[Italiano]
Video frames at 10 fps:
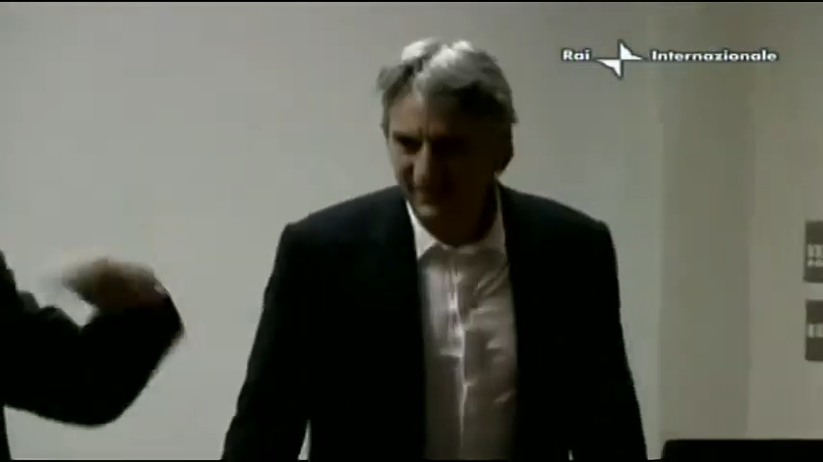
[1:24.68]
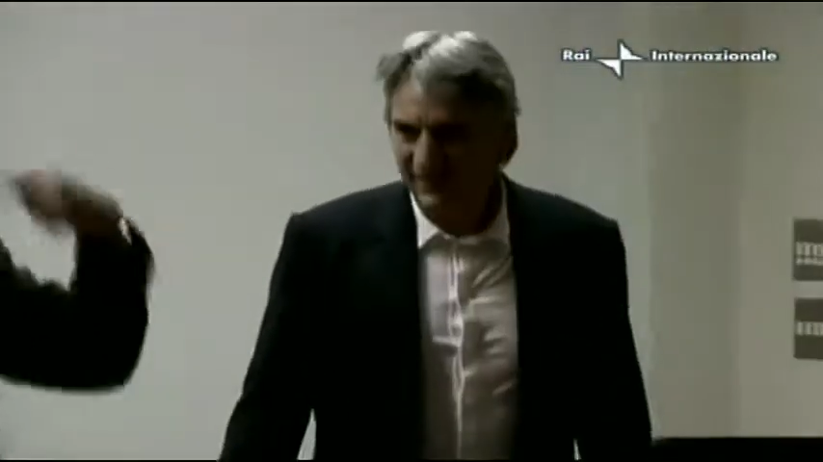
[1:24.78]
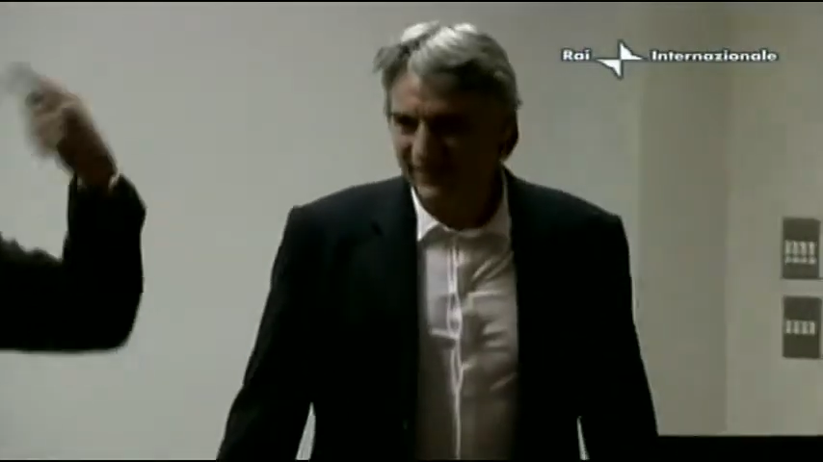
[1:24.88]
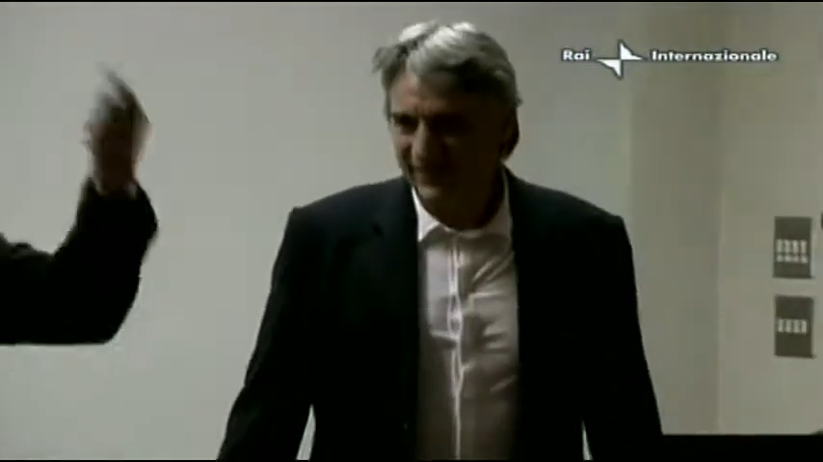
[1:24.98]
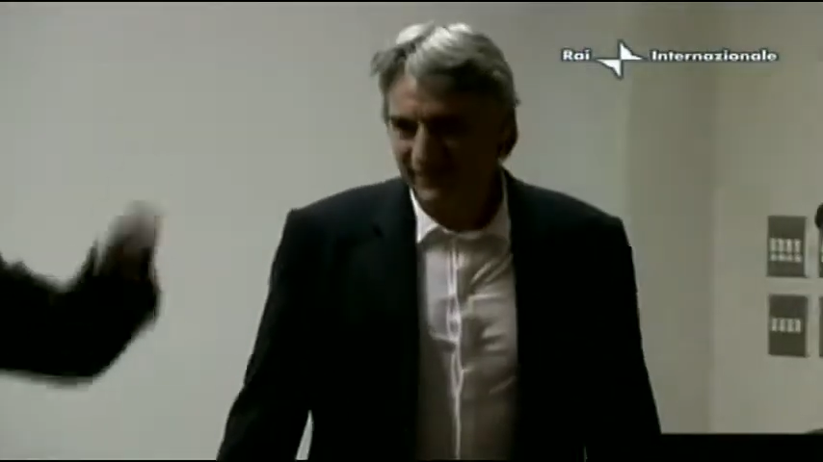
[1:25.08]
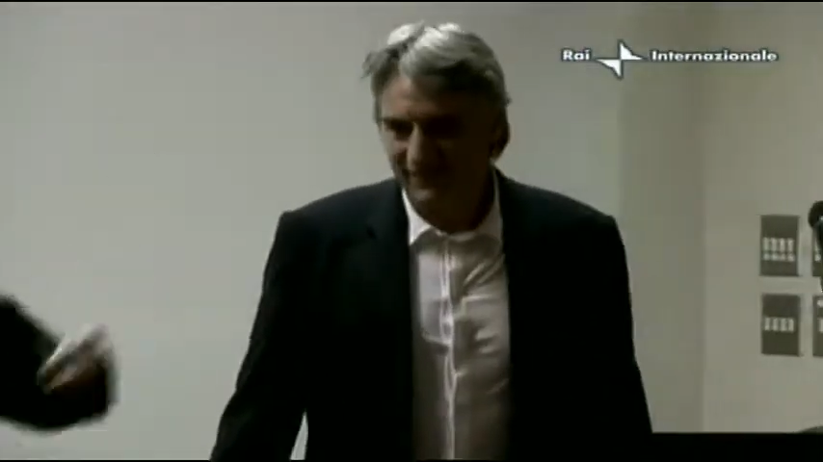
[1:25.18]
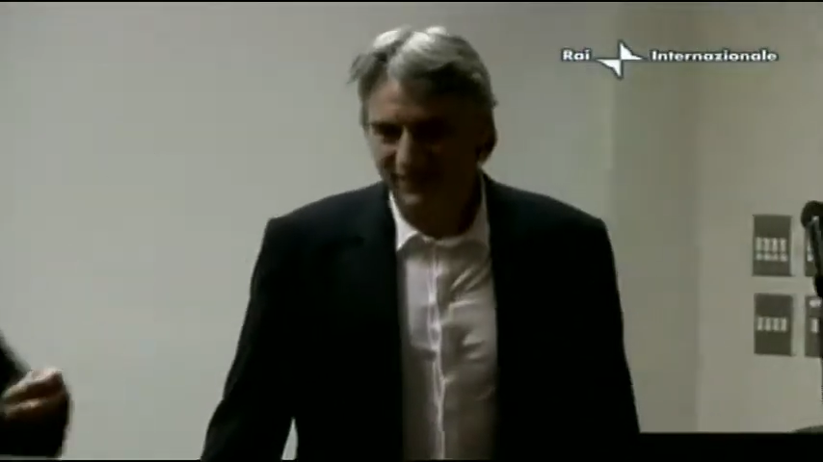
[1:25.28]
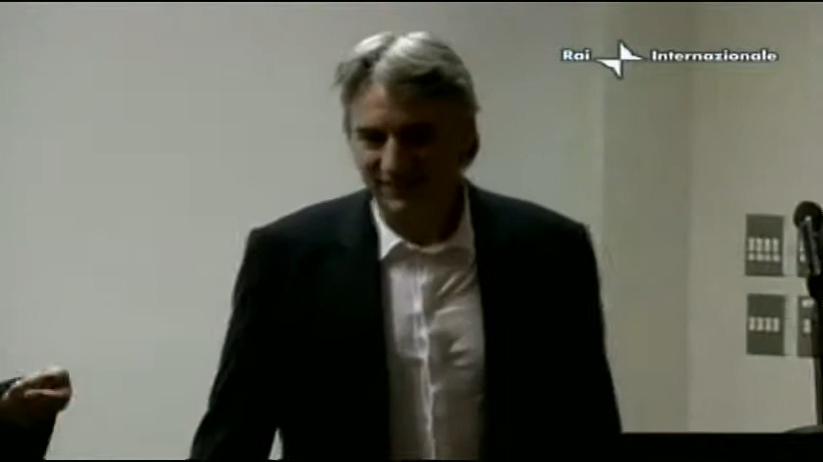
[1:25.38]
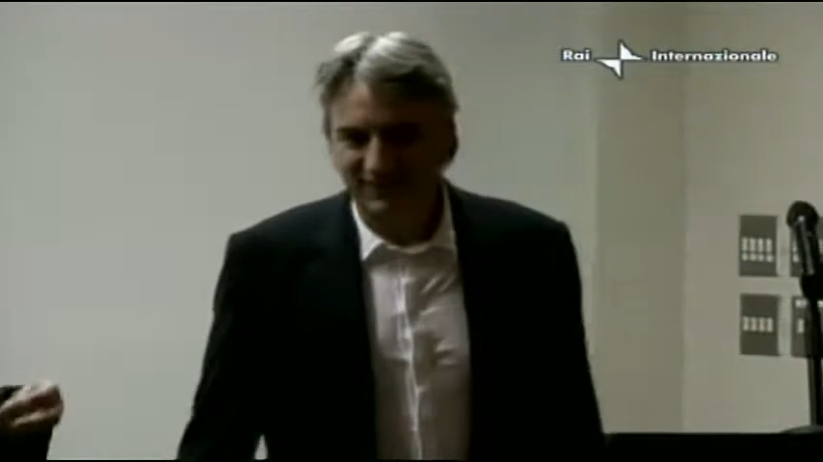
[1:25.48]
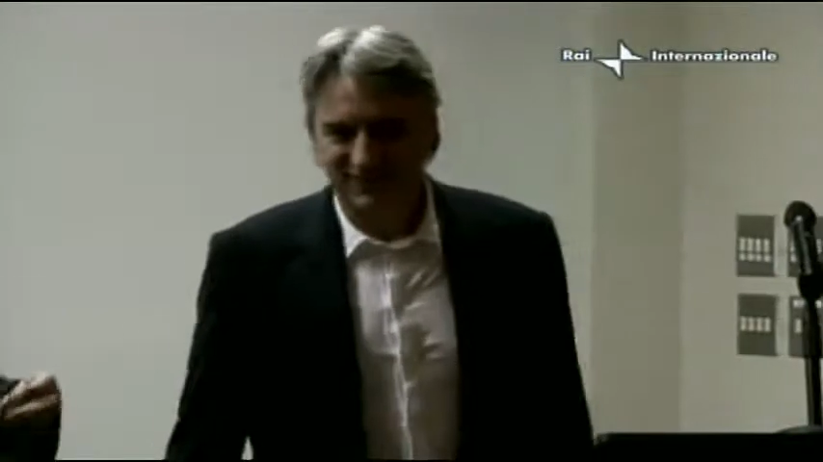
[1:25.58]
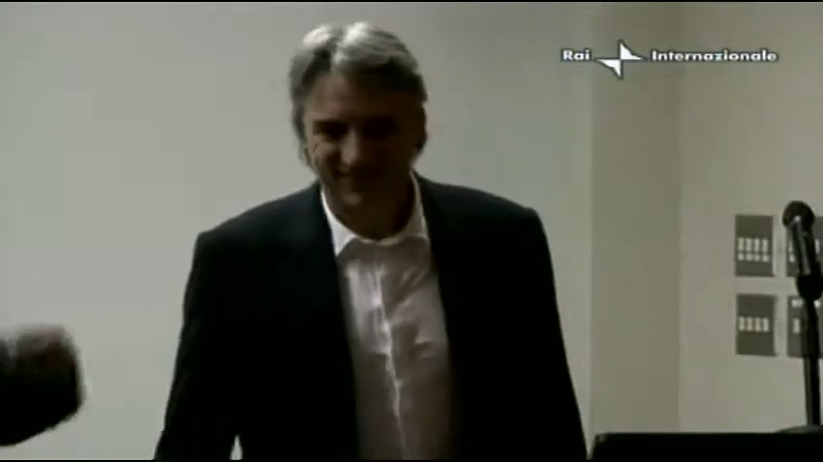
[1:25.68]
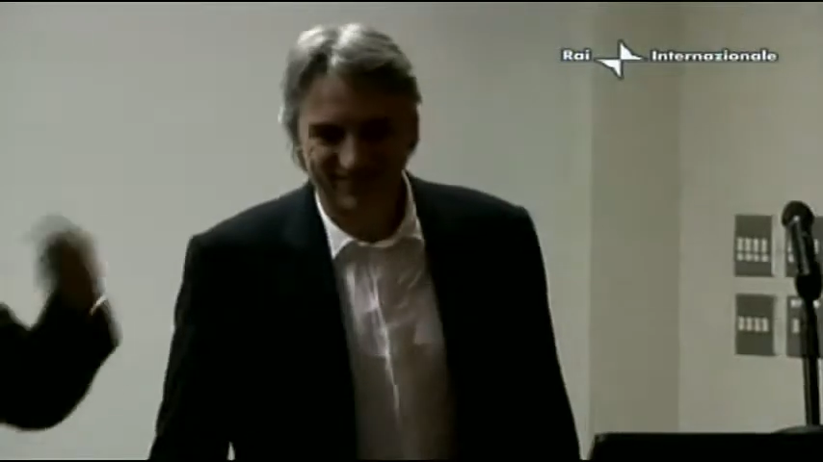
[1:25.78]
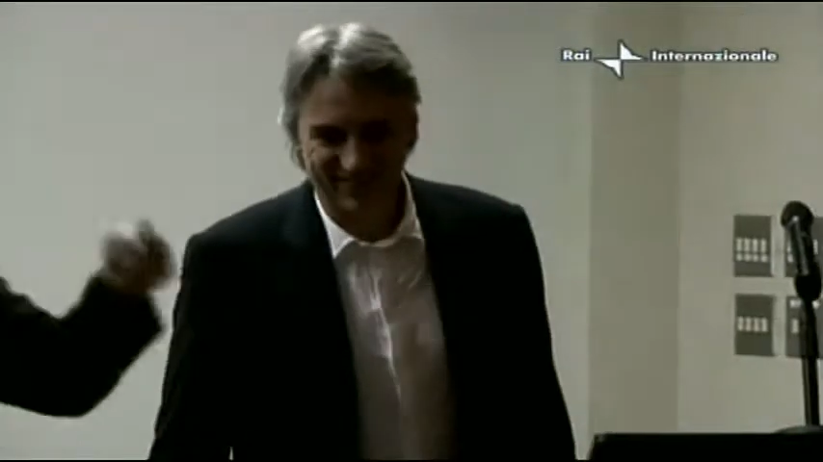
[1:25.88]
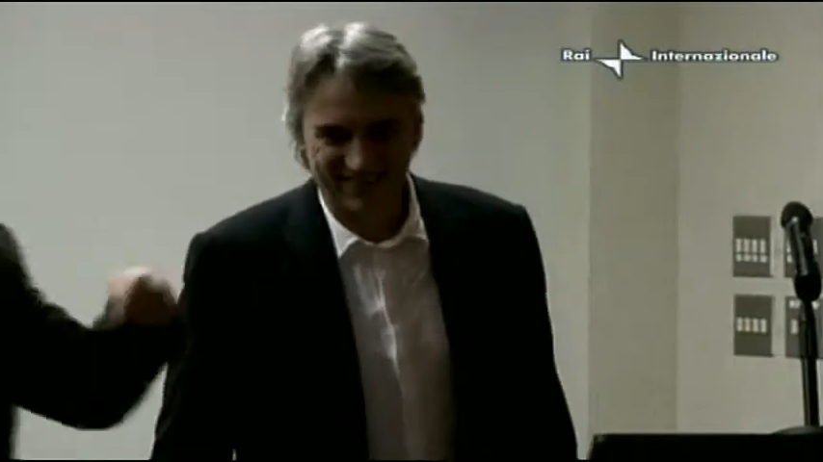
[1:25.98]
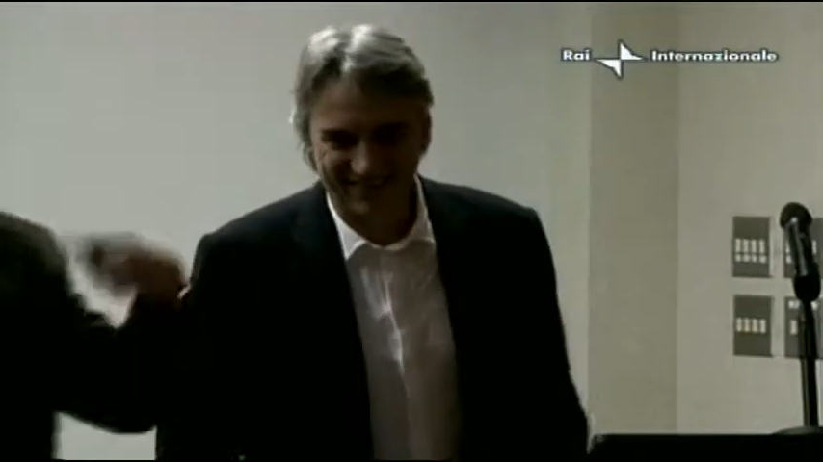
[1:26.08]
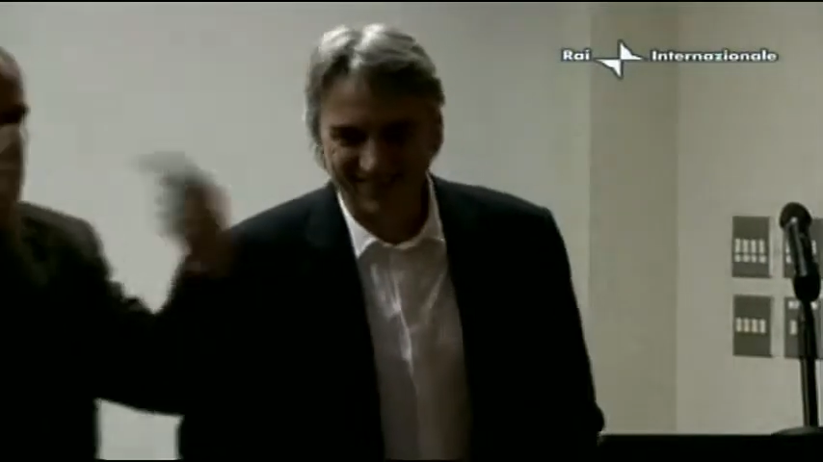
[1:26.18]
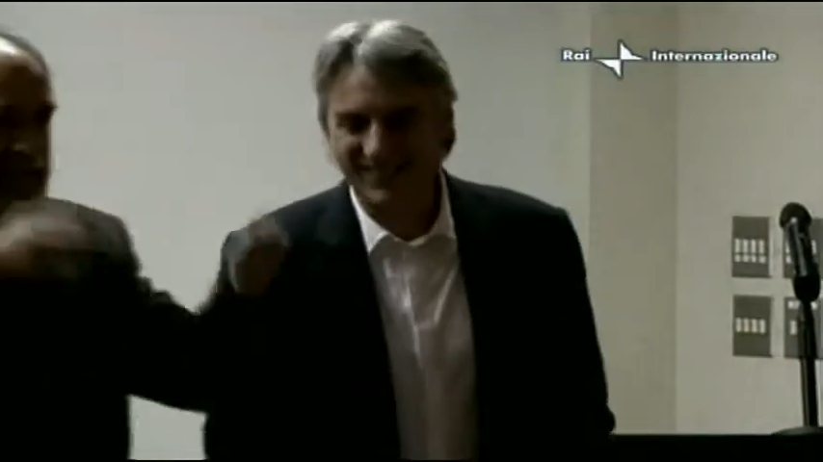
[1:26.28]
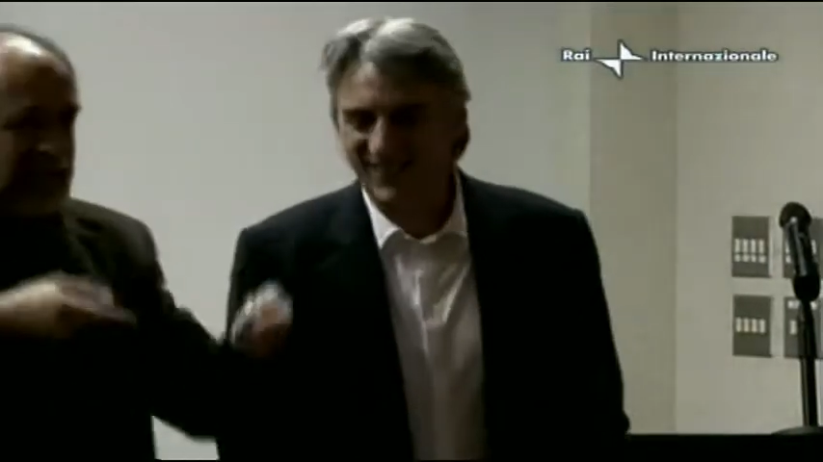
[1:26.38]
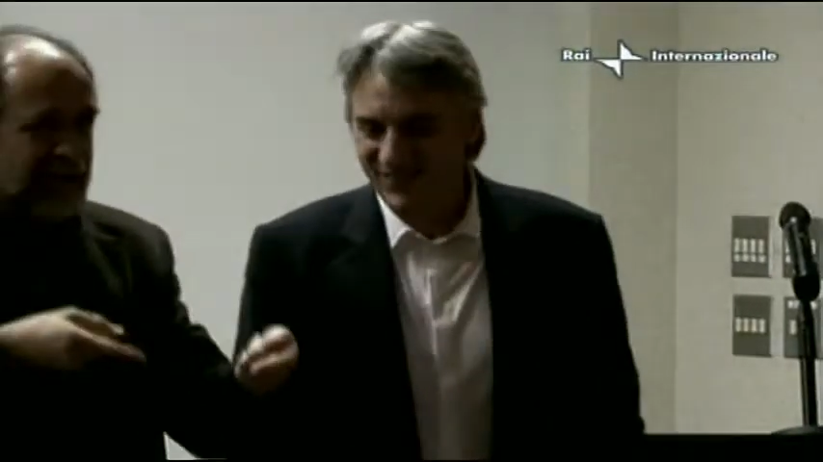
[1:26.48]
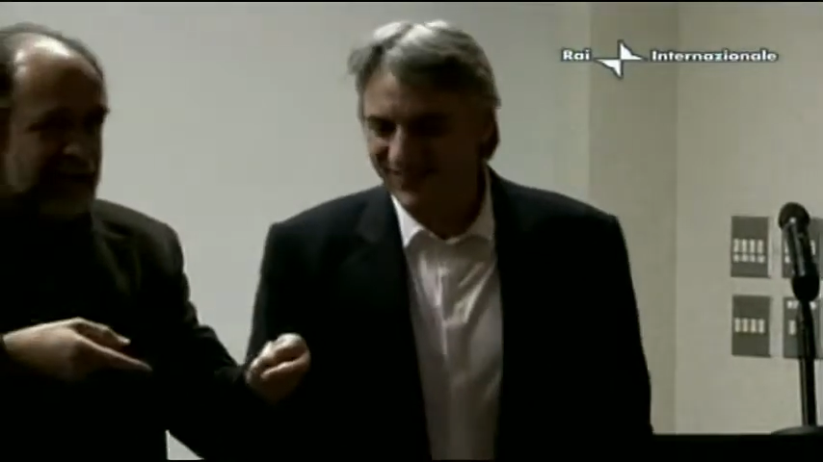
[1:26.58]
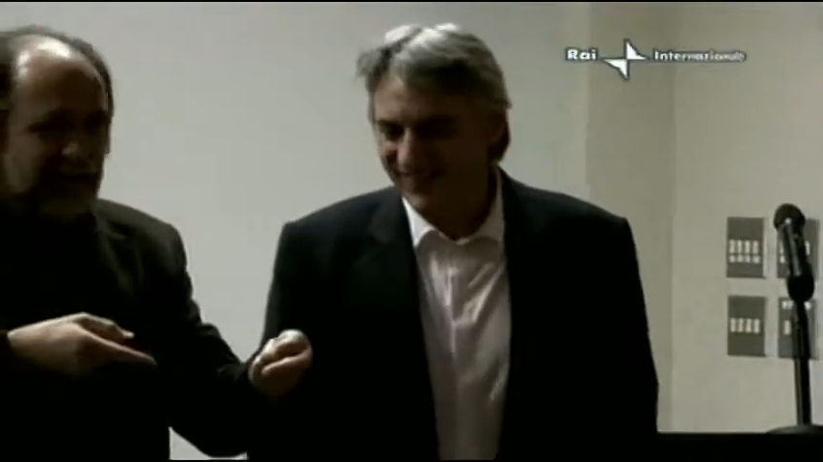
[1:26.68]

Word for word: diceva che dopo Fellini